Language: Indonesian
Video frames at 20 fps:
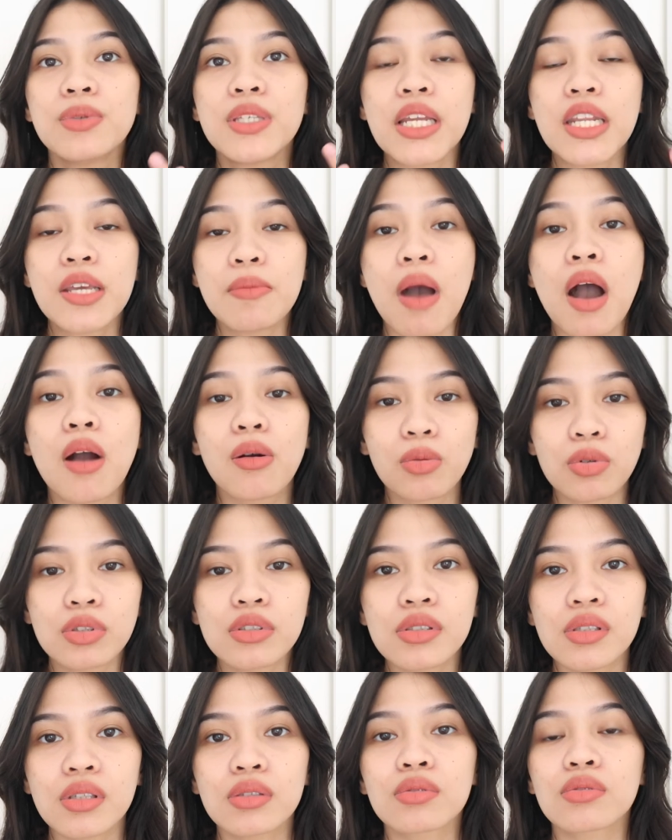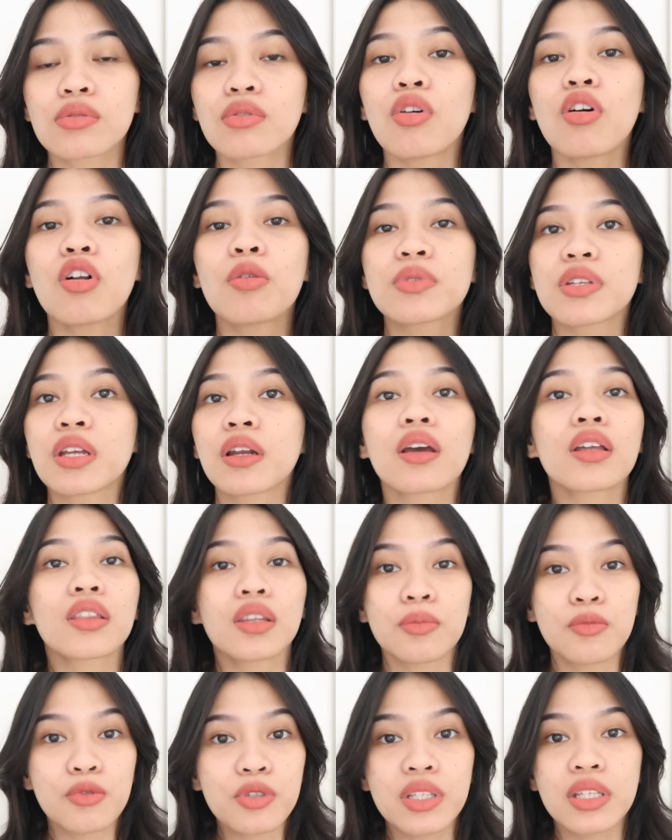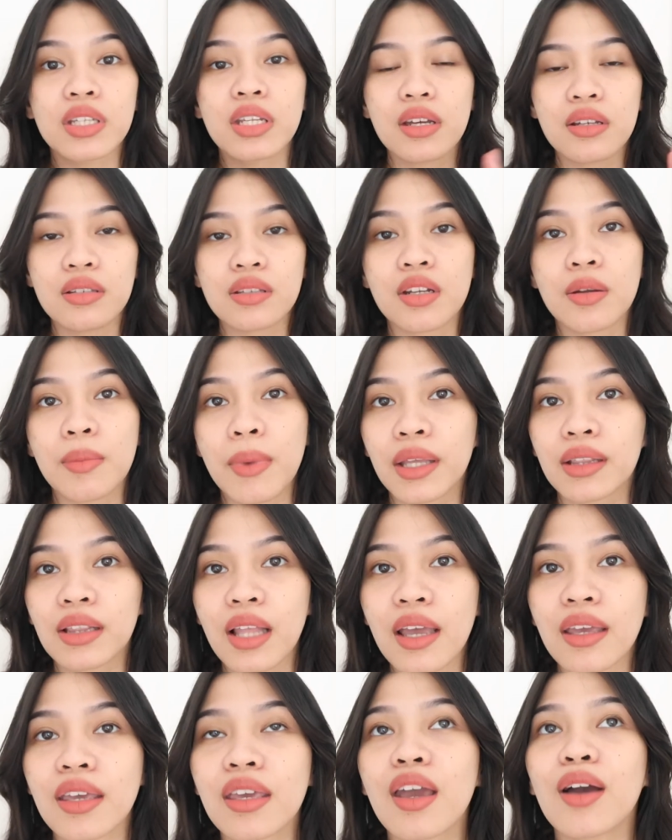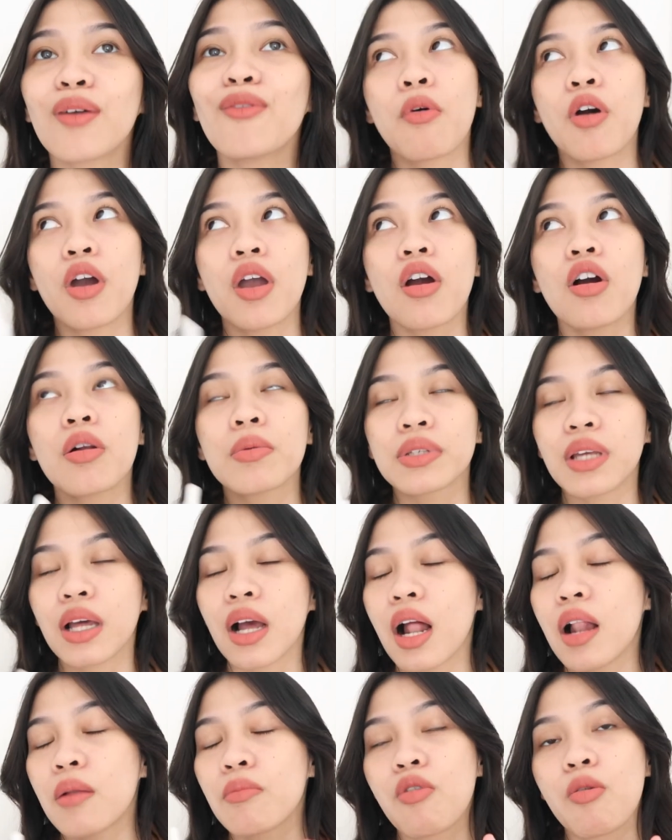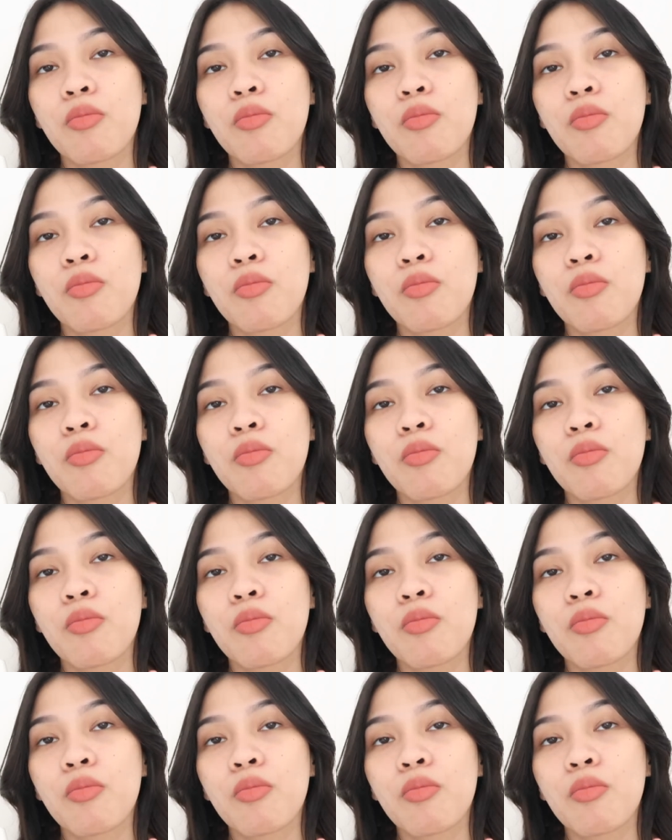jadi bagus itu tuh kalau misalnya ketemu sih niacinamide lagi aku pokoknya kalau misalnya kalian